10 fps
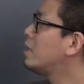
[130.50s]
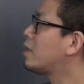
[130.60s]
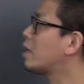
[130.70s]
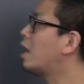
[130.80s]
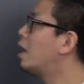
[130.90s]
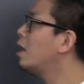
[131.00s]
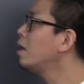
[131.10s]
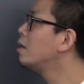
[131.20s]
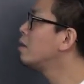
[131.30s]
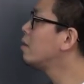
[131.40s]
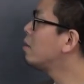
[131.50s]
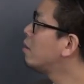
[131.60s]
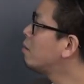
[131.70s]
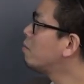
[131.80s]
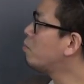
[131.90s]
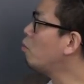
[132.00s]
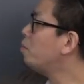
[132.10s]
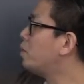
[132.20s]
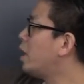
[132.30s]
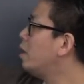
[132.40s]
ですか
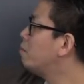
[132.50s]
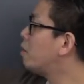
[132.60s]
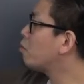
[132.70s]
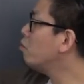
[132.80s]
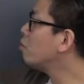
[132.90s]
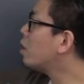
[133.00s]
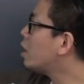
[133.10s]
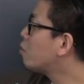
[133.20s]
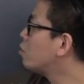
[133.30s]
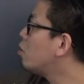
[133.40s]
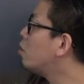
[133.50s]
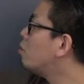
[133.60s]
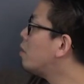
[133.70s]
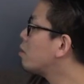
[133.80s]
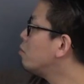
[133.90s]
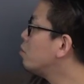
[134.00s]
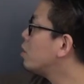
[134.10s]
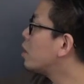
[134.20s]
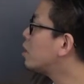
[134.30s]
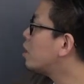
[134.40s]
ポンプね、まあ、今回この膜の
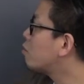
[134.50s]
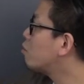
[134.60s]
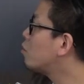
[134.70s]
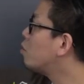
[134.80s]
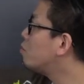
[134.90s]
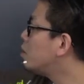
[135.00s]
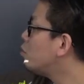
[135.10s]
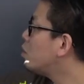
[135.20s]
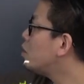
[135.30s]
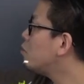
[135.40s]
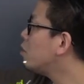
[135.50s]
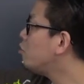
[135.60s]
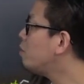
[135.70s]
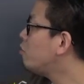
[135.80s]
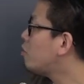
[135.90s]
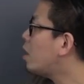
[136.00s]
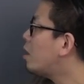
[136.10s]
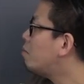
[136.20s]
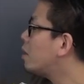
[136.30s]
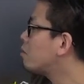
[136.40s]
中にあるこの緑色で示し
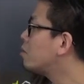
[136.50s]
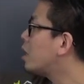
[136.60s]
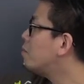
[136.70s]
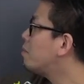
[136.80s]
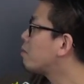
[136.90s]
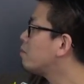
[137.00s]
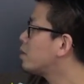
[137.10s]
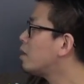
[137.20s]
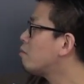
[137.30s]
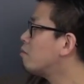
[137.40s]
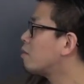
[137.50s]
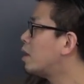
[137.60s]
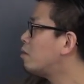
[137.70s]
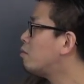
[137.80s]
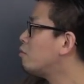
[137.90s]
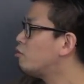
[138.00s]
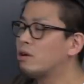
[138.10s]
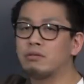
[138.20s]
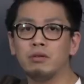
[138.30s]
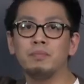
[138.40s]
た膜タンパク質が今回の主
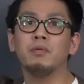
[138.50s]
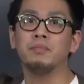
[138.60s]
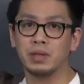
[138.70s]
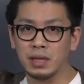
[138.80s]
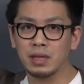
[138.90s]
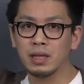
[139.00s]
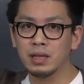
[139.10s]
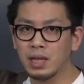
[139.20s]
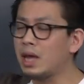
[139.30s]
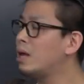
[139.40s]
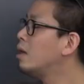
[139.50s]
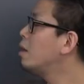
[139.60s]
役のポンプです。で